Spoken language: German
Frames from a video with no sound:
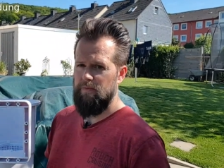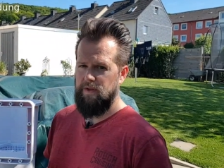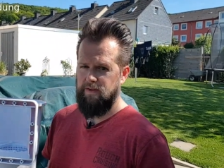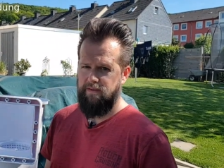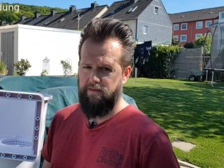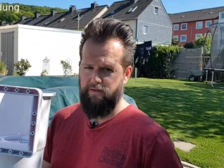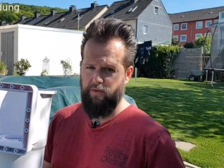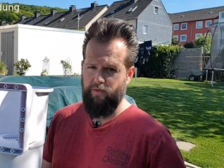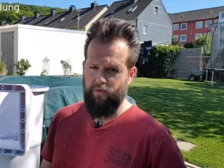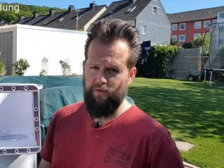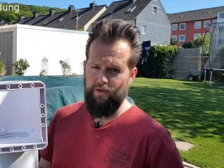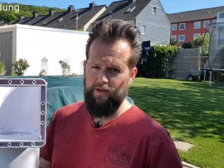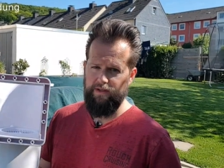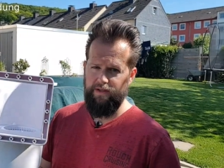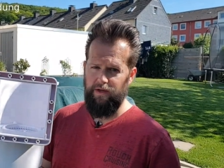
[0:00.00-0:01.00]
Das ist
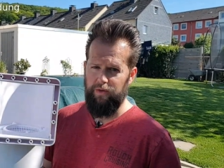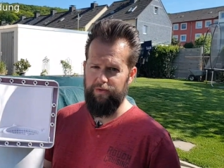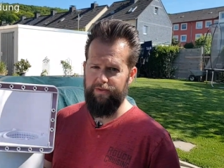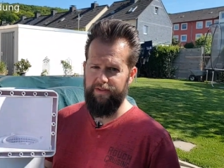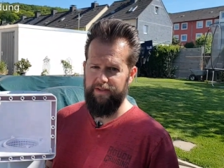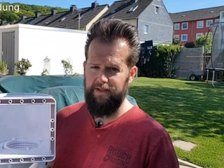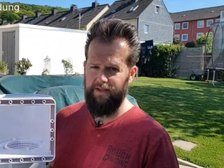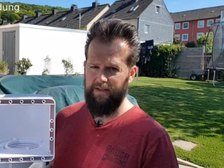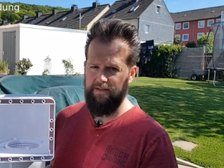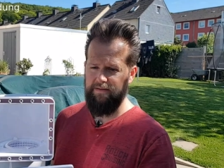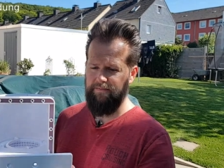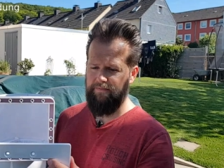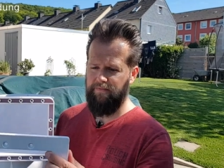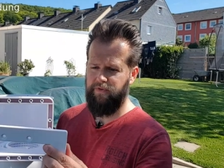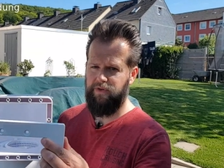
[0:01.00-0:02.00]
sozusagen die
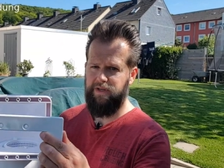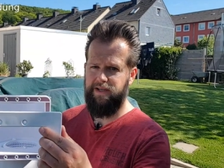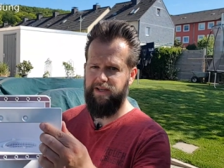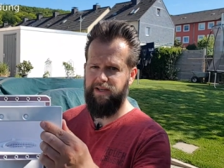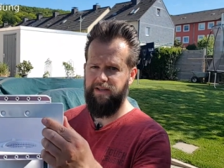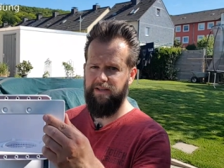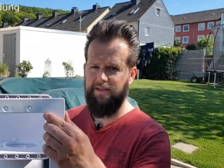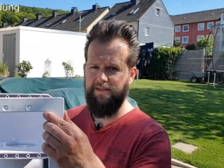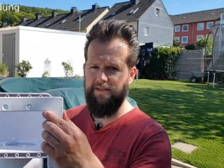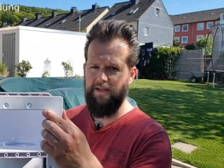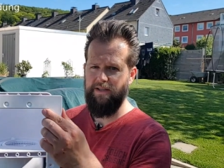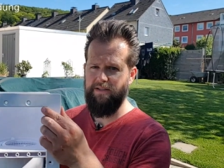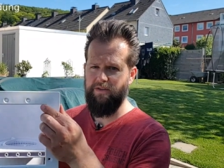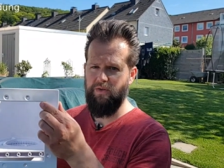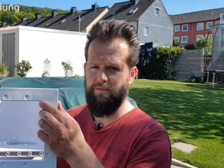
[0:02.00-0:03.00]
Außenseite. Von der
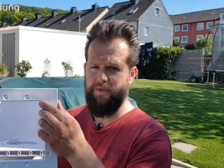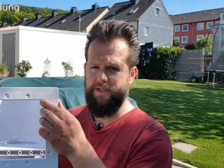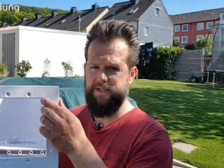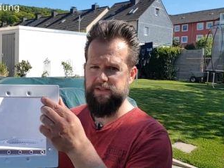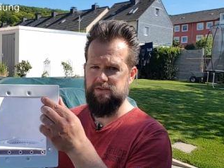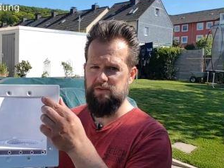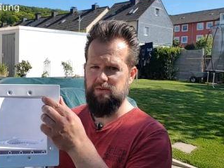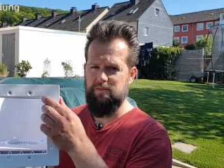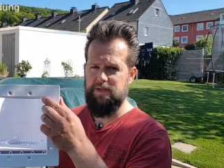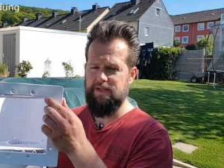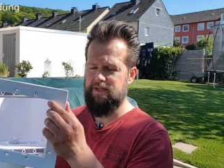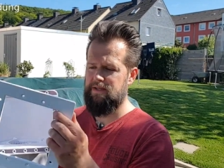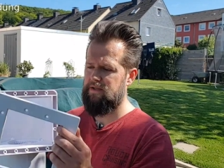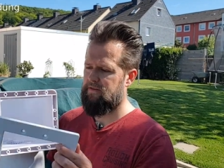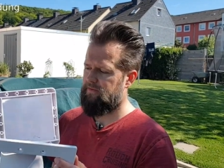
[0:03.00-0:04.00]
Innenseite kommt dann hier so eine
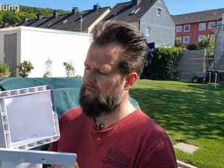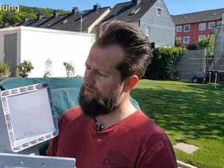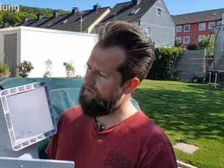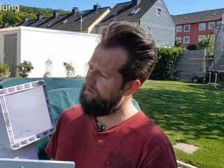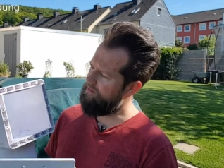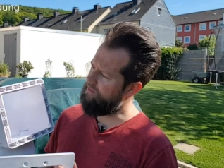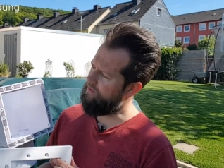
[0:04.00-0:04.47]
Blende davor.